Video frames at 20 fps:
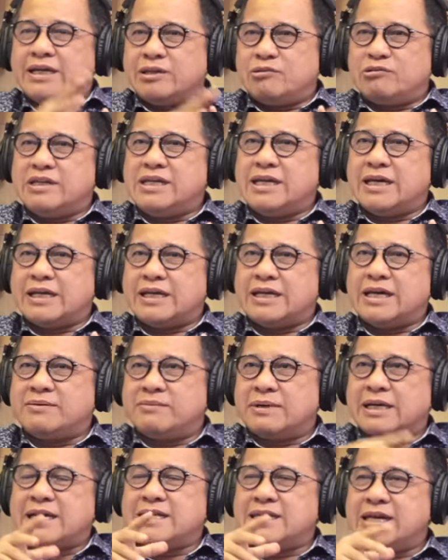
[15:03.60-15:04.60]
itu dia. Nah
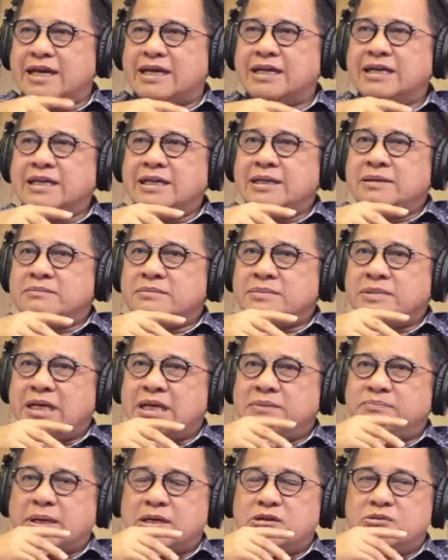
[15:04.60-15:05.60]
makanya, nah.
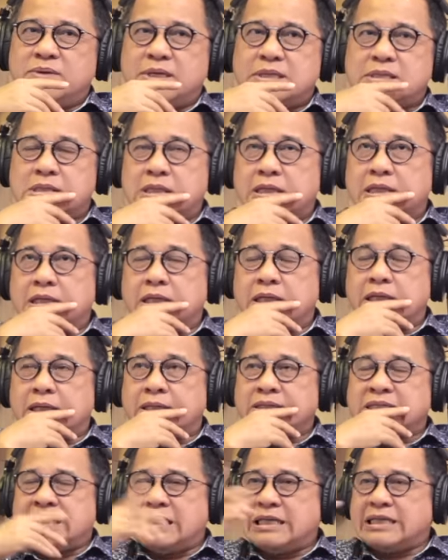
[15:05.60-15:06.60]
jadi Pak Dubes hmm. uh,
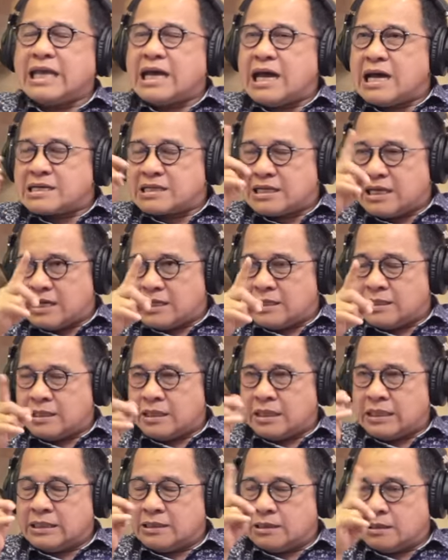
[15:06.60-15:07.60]
kita
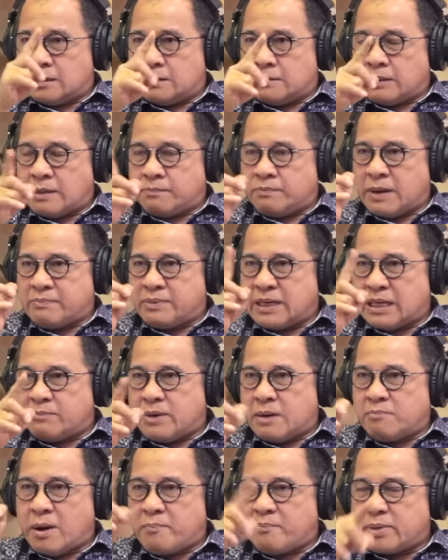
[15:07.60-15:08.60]
akan uh, apa
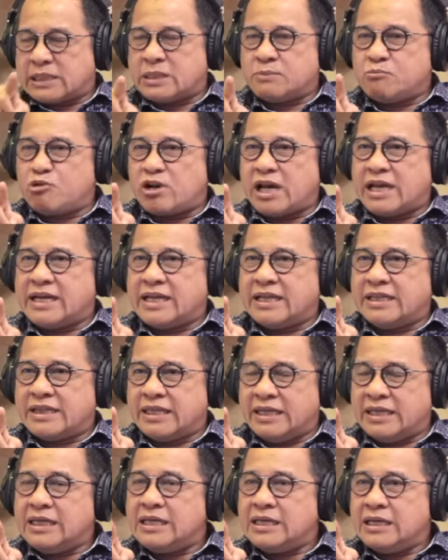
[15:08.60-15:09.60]
mempertemukan
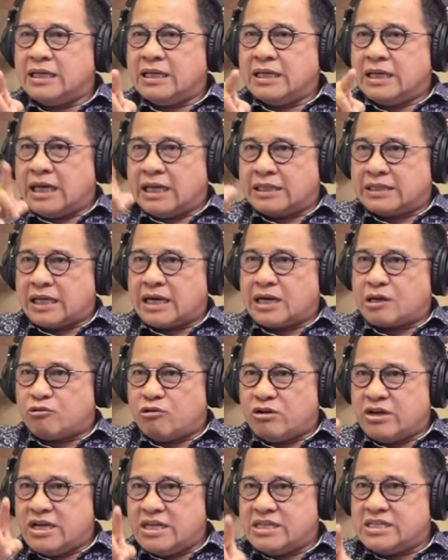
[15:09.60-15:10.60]
nanti antara
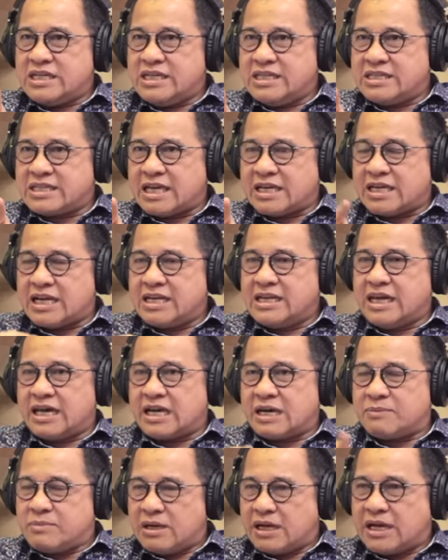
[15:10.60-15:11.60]
kondisi di sana di
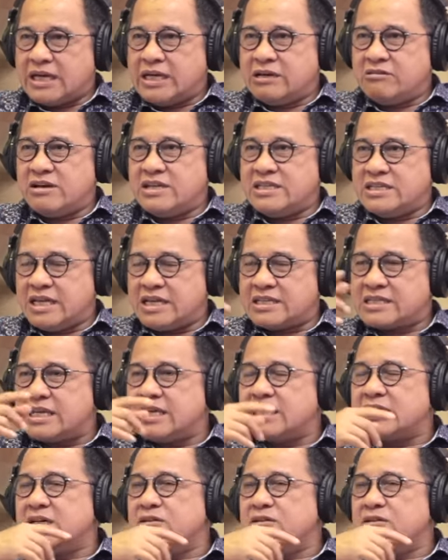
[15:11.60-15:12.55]
Arab dengan Indonesia. Saya ke